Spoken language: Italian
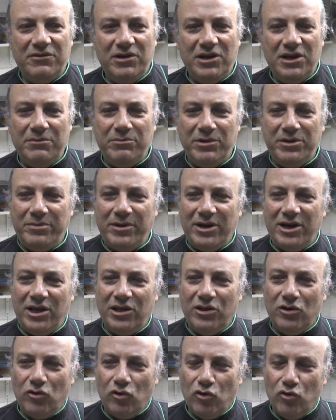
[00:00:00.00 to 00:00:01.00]
viene
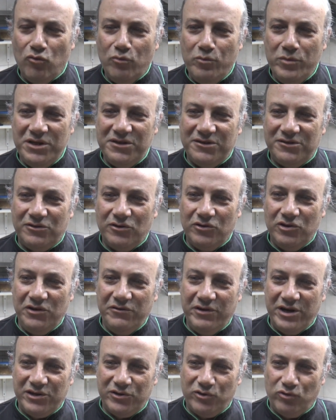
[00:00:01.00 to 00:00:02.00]
preparata con un misto di
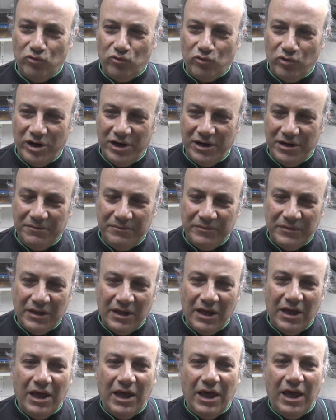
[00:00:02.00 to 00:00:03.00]
verdure
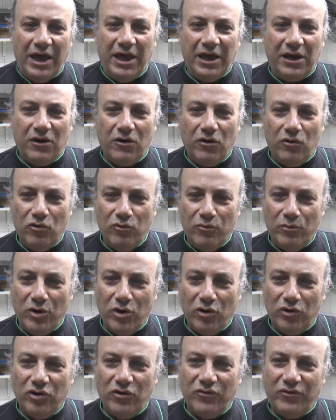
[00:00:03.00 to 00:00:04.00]
e con un
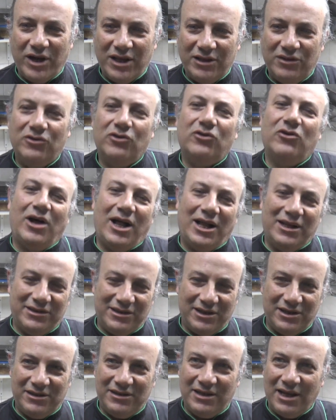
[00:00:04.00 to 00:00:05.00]
brodo fatto
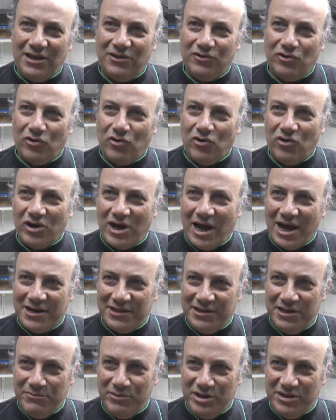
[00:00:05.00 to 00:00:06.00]
altrettanto con
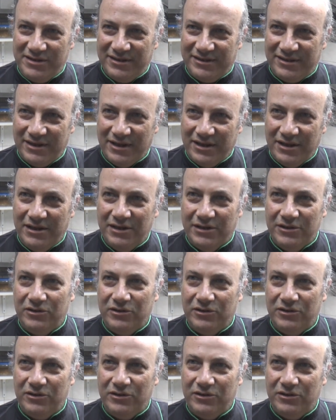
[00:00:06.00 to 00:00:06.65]
carni miste.